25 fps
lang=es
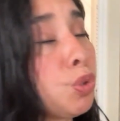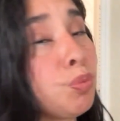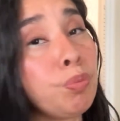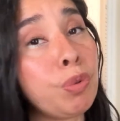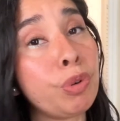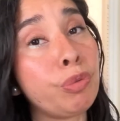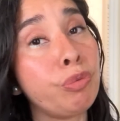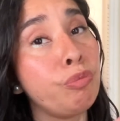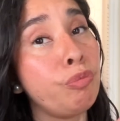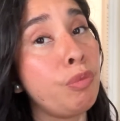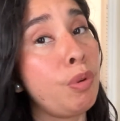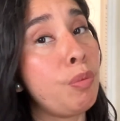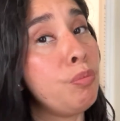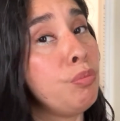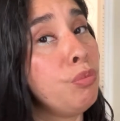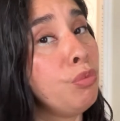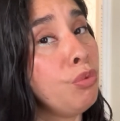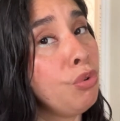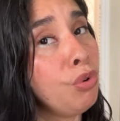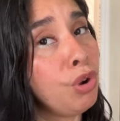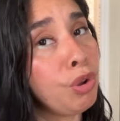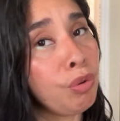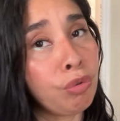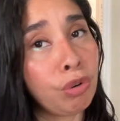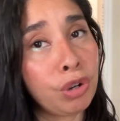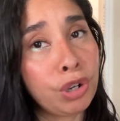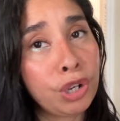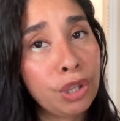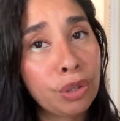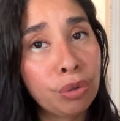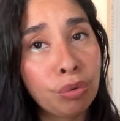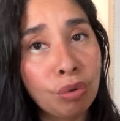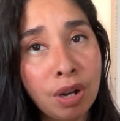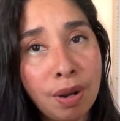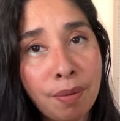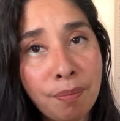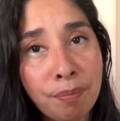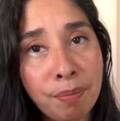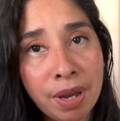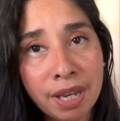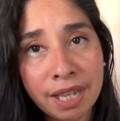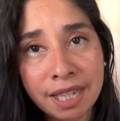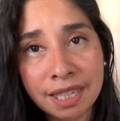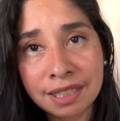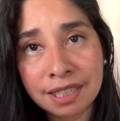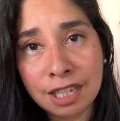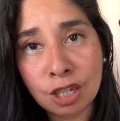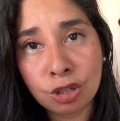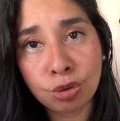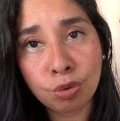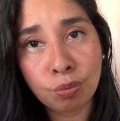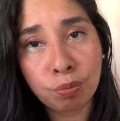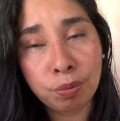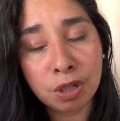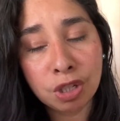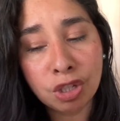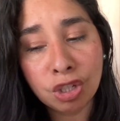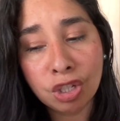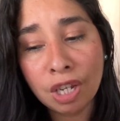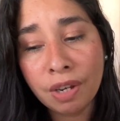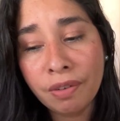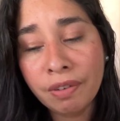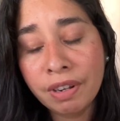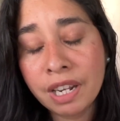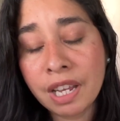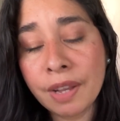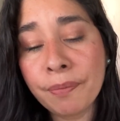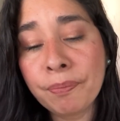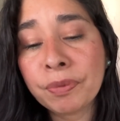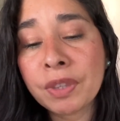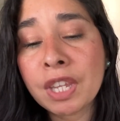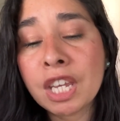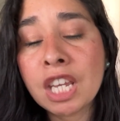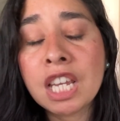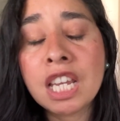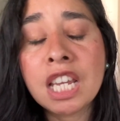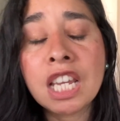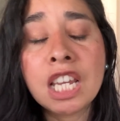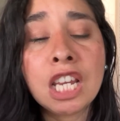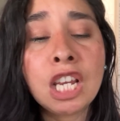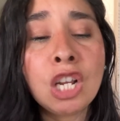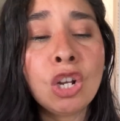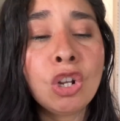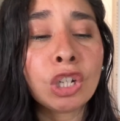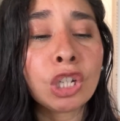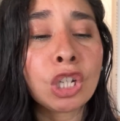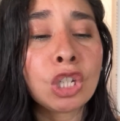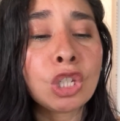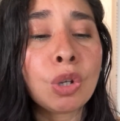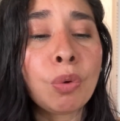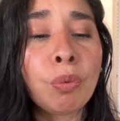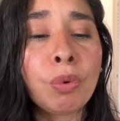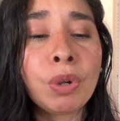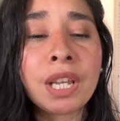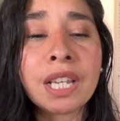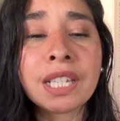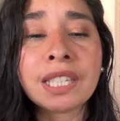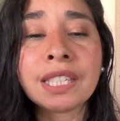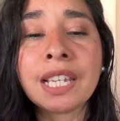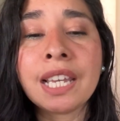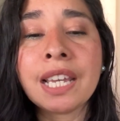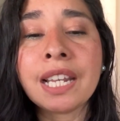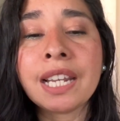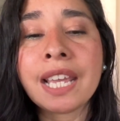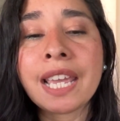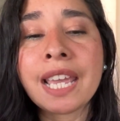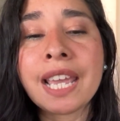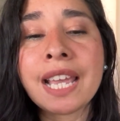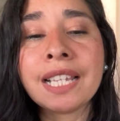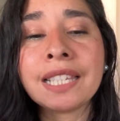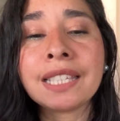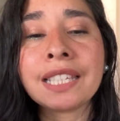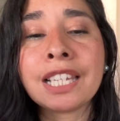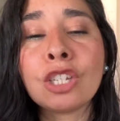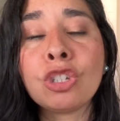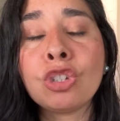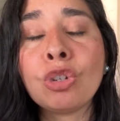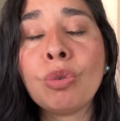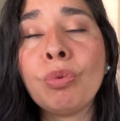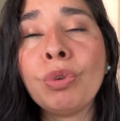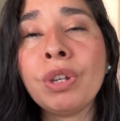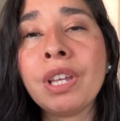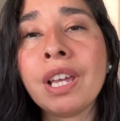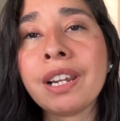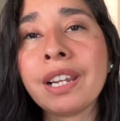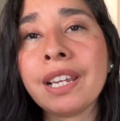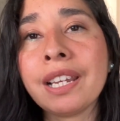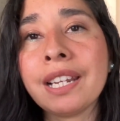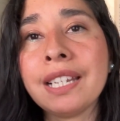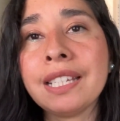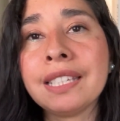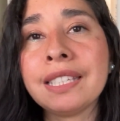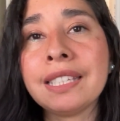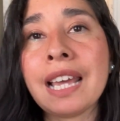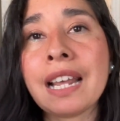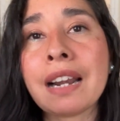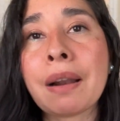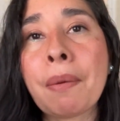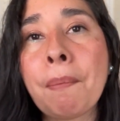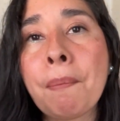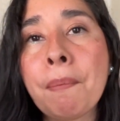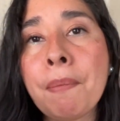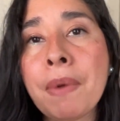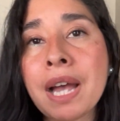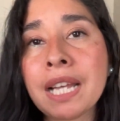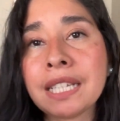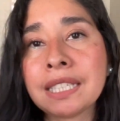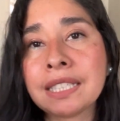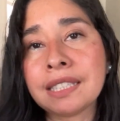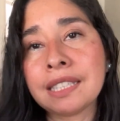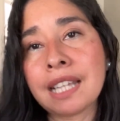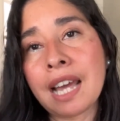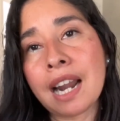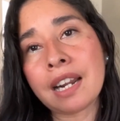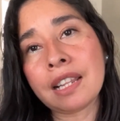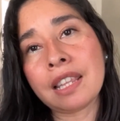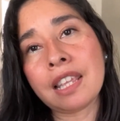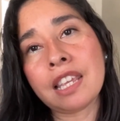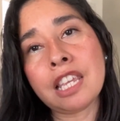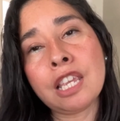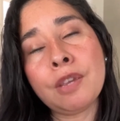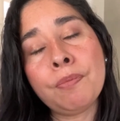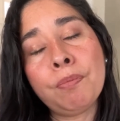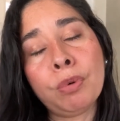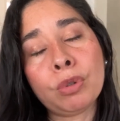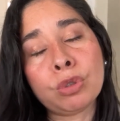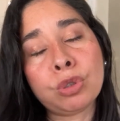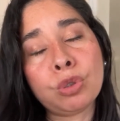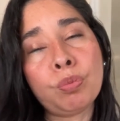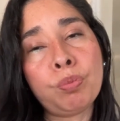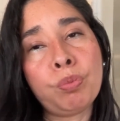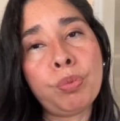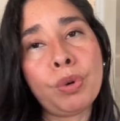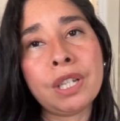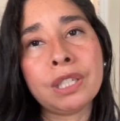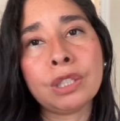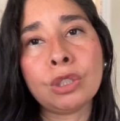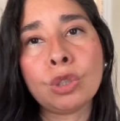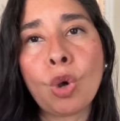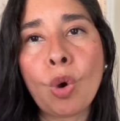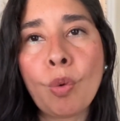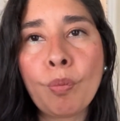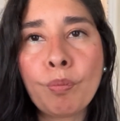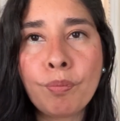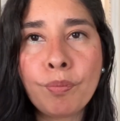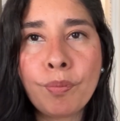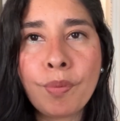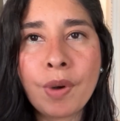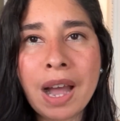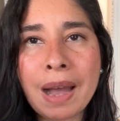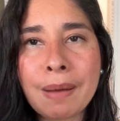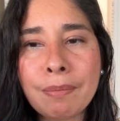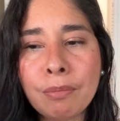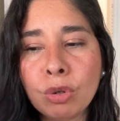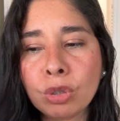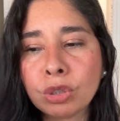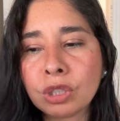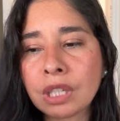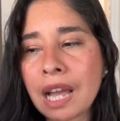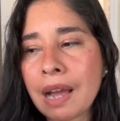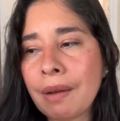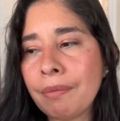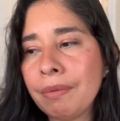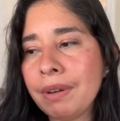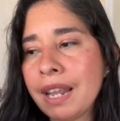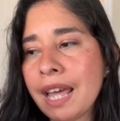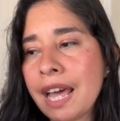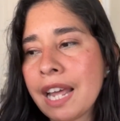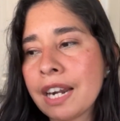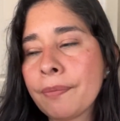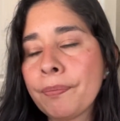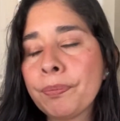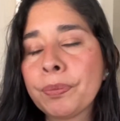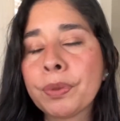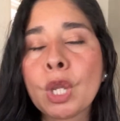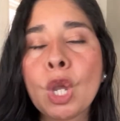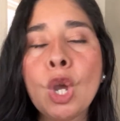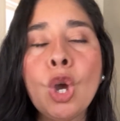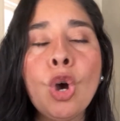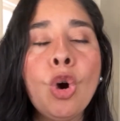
es un perfume muy bonito, el empaque está súper chévere. Y lo que yo voy a hacer es que yo voy a regresar más tarde y por supuesto vamos a hablar